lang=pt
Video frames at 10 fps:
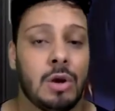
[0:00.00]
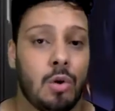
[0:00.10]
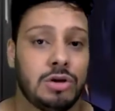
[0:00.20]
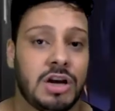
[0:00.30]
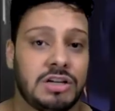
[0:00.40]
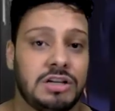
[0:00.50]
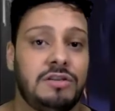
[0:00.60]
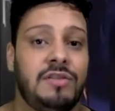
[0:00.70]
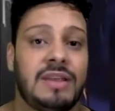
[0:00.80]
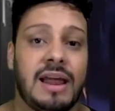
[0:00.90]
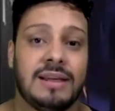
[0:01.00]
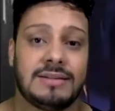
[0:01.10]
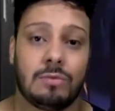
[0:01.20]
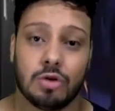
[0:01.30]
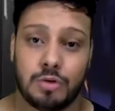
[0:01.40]
onde a gente
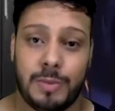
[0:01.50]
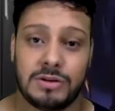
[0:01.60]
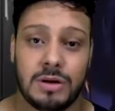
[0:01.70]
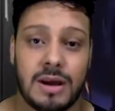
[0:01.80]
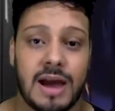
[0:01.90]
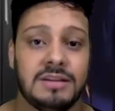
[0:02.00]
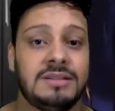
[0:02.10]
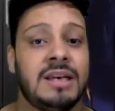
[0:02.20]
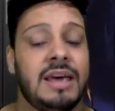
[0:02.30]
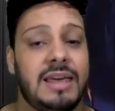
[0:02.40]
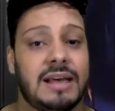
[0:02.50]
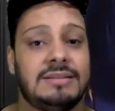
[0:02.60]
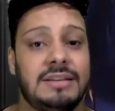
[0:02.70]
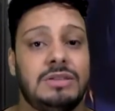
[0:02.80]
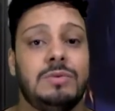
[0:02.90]
finaliza com os personagens e
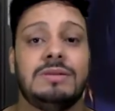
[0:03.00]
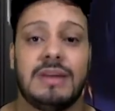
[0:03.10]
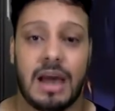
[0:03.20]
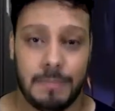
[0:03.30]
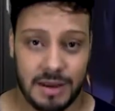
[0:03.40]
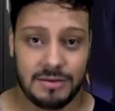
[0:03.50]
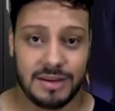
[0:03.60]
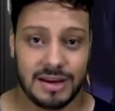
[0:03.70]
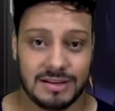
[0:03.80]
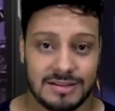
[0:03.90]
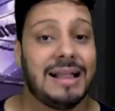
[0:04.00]
assiste o encerramento deles.